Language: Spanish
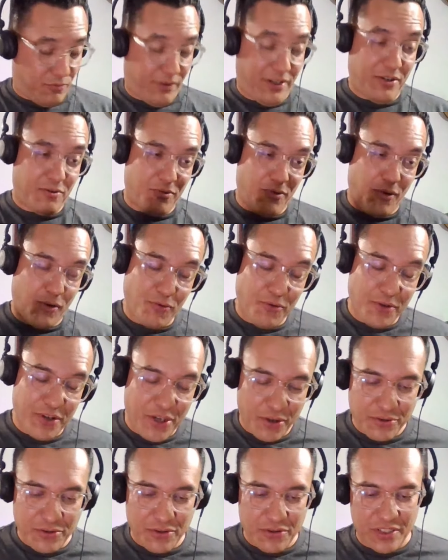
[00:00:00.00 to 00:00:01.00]
bueno, no
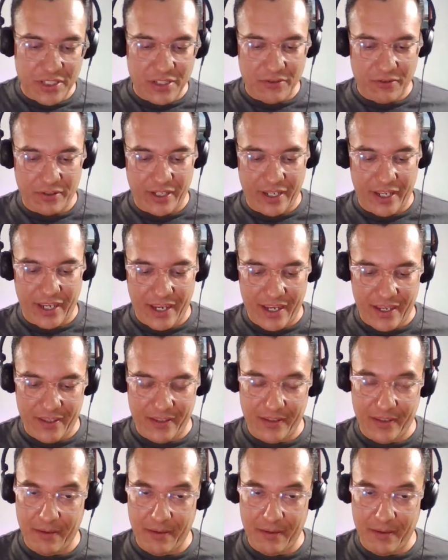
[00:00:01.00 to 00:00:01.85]
curioso, sino que